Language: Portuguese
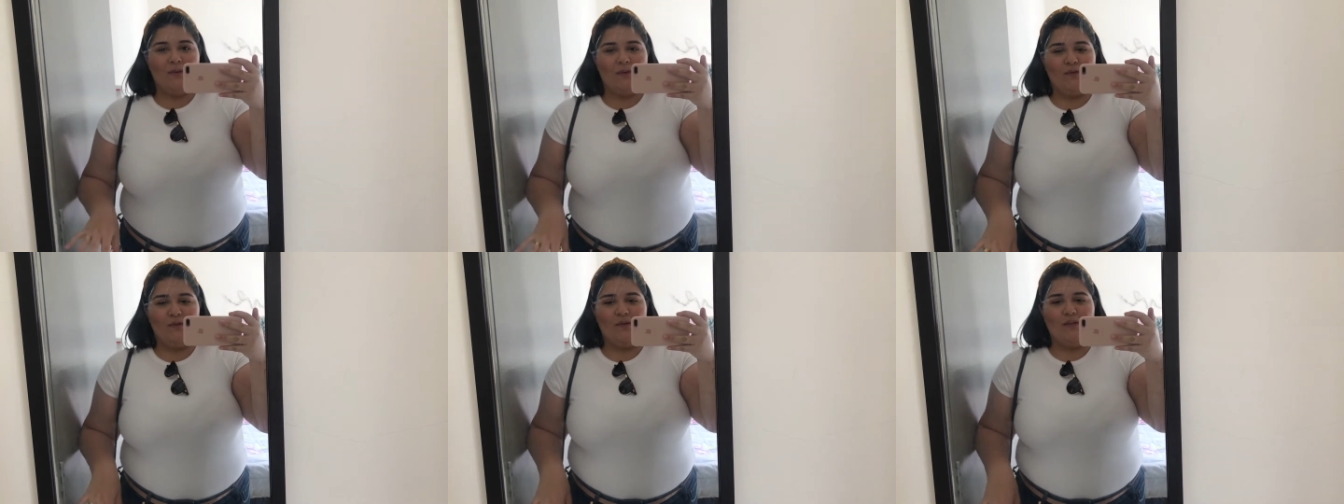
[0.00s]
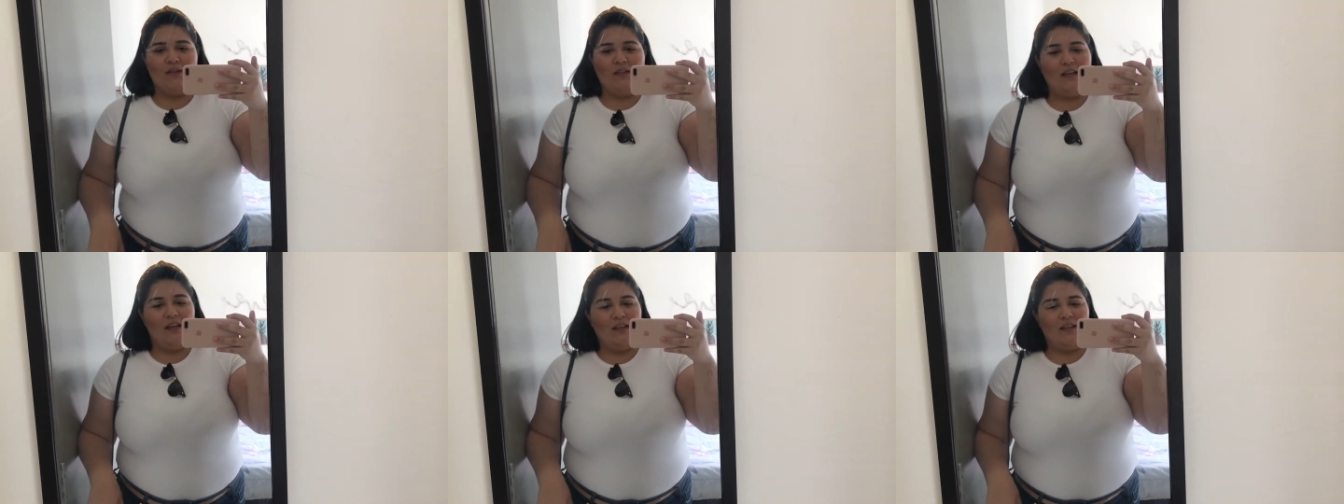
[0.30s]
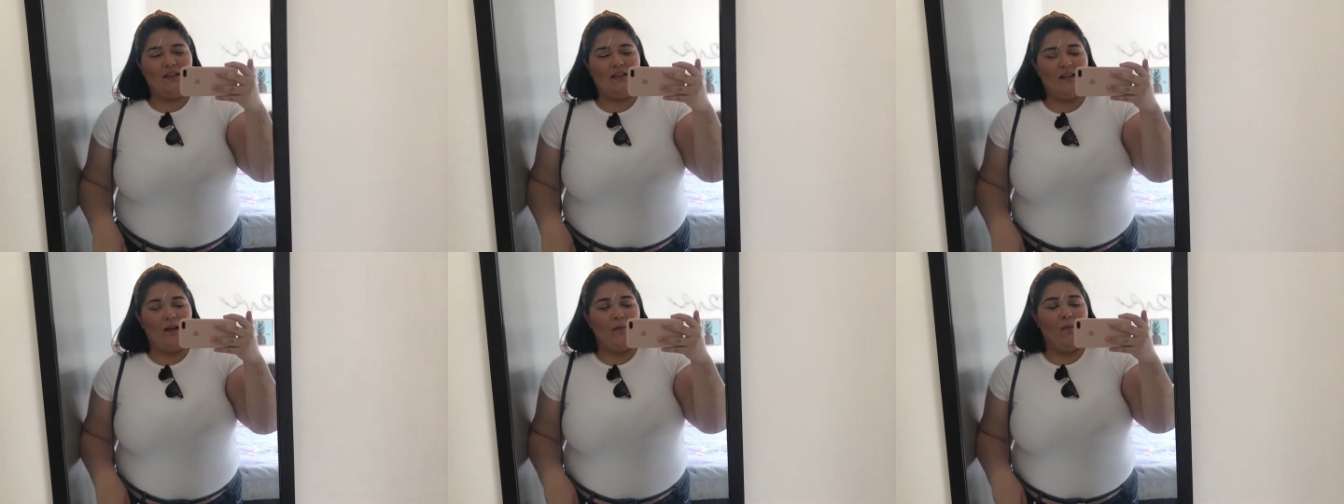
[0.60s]
pra
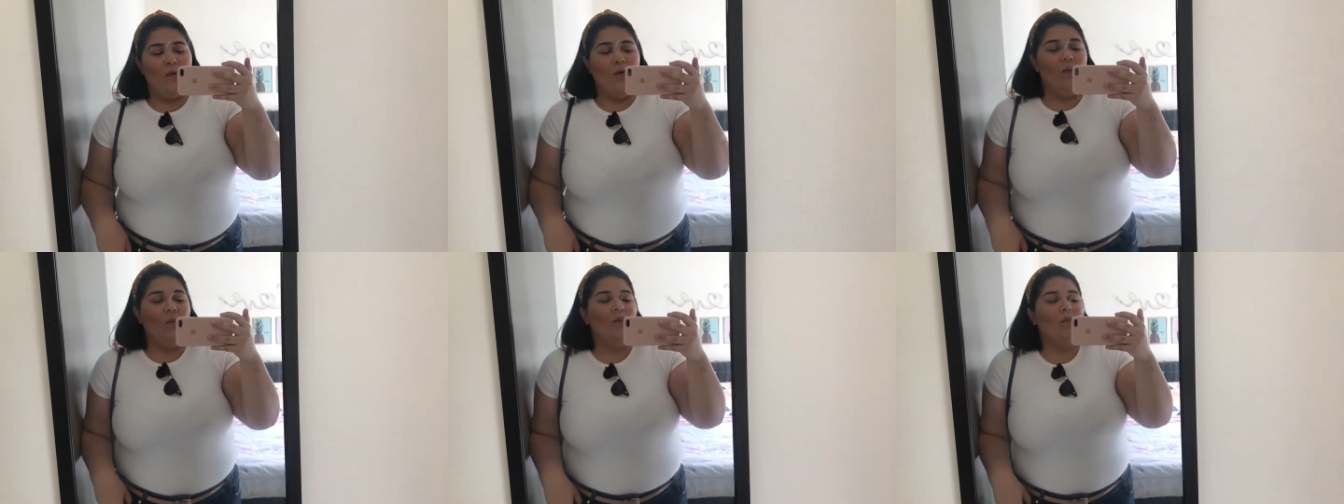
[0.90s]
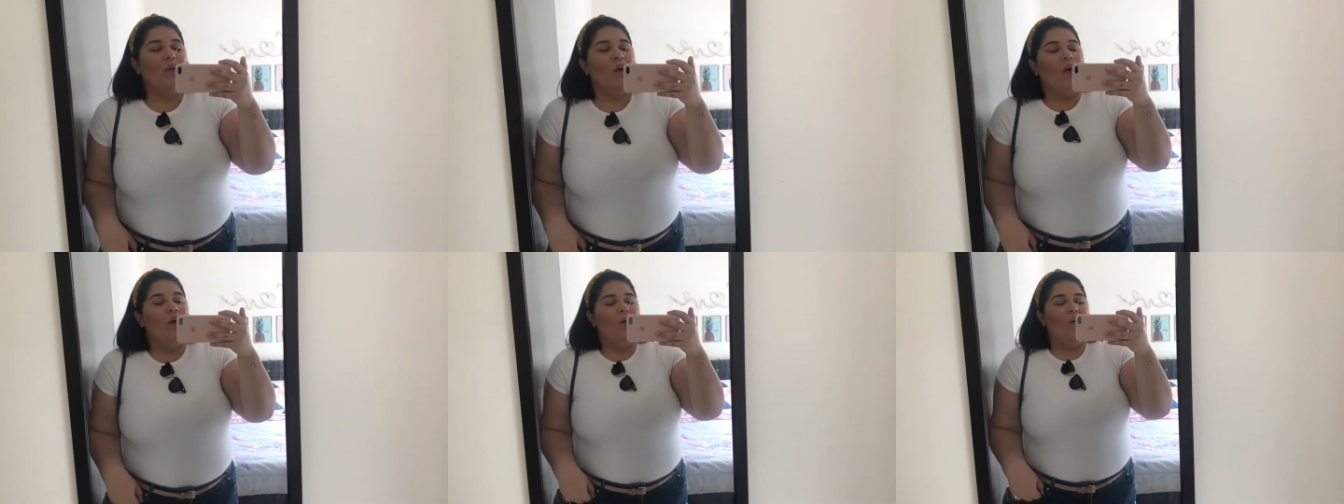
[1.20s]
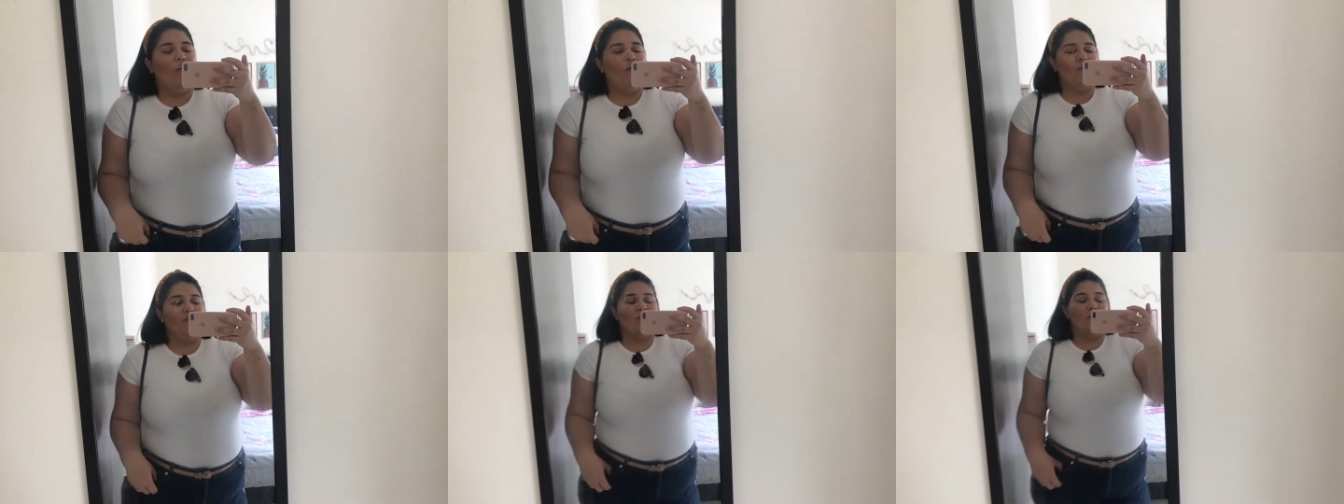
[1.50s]
vocês, tá bom?
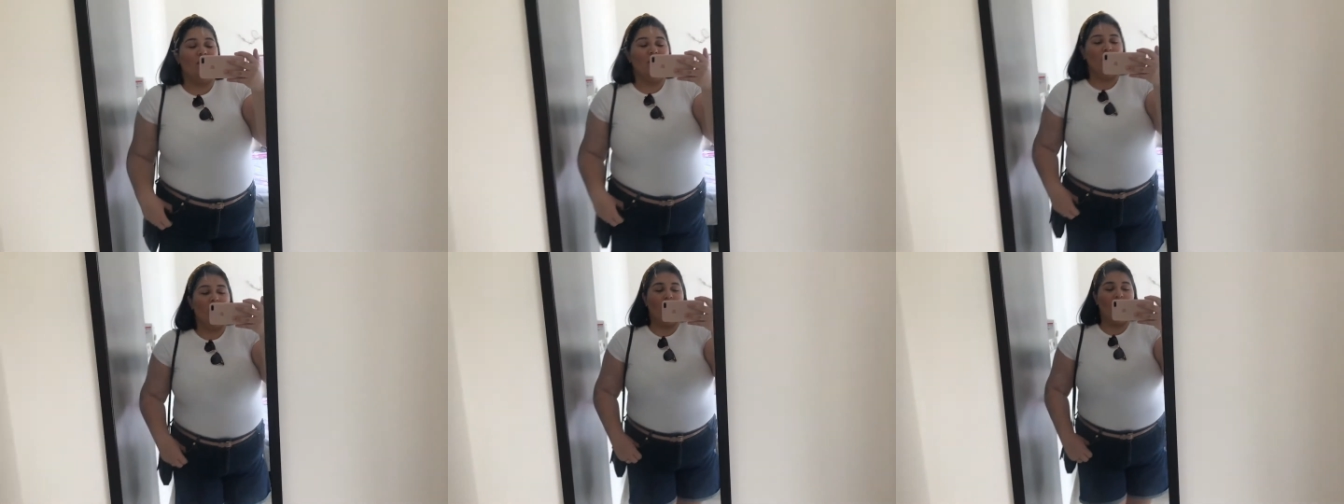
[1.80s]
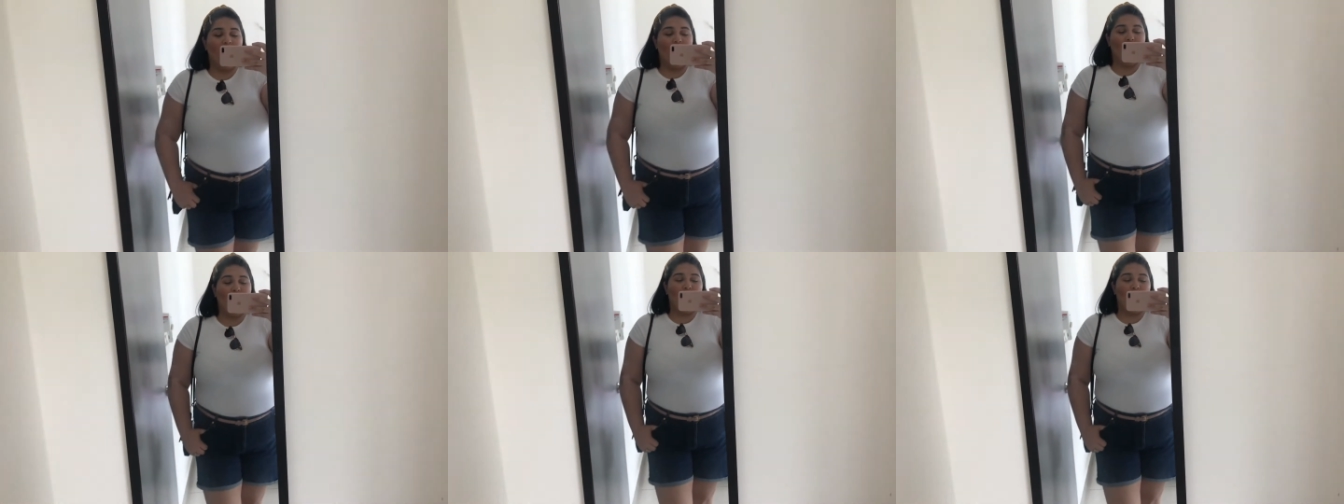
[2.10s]
Hoje eu